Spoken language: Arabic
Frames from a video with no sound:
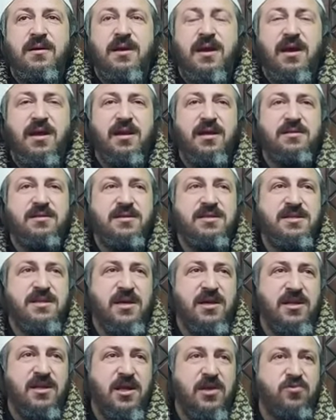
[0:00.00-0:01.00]
كانت
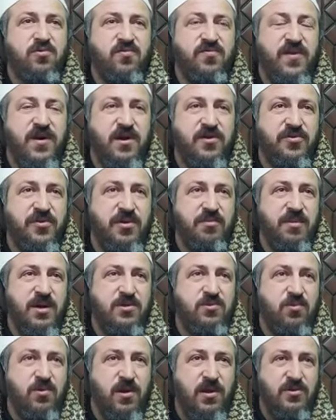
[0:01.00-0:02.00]
السيدة
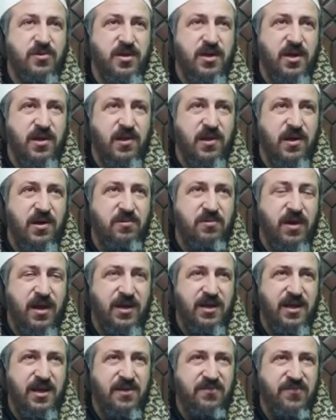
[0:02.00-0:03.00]
فاطمة رضي الله
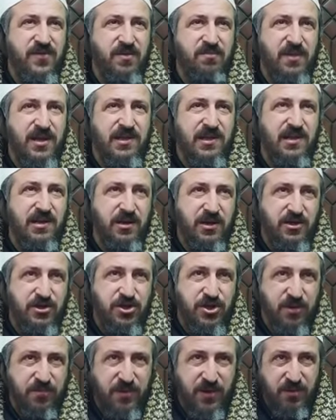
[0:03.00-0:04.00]
عنها في مطلع
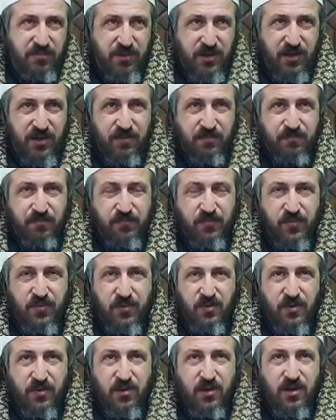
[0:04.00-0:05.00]
شبابها
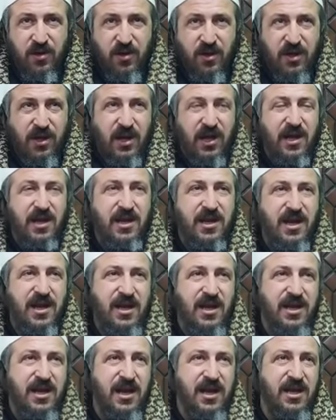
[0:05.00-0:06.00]
قيل
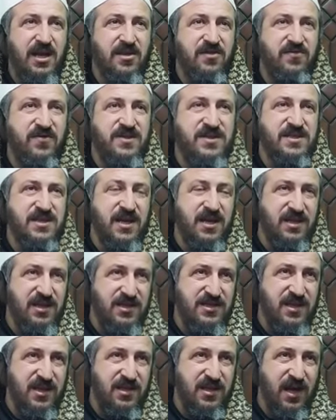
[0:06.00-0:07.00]
أنها كانت في
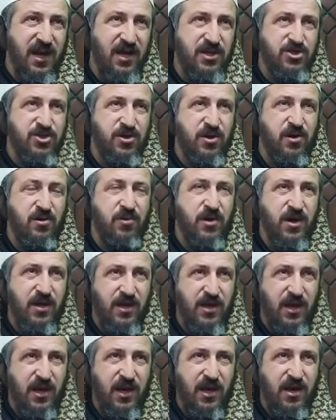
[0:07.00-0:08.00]
السادسة عشرة
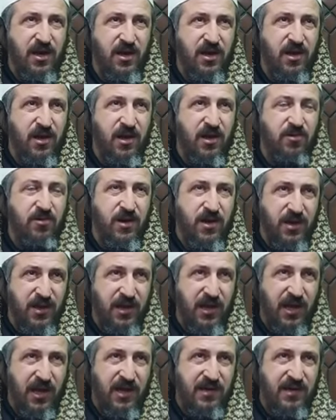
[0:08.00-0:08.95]
وقيل أقل وقيل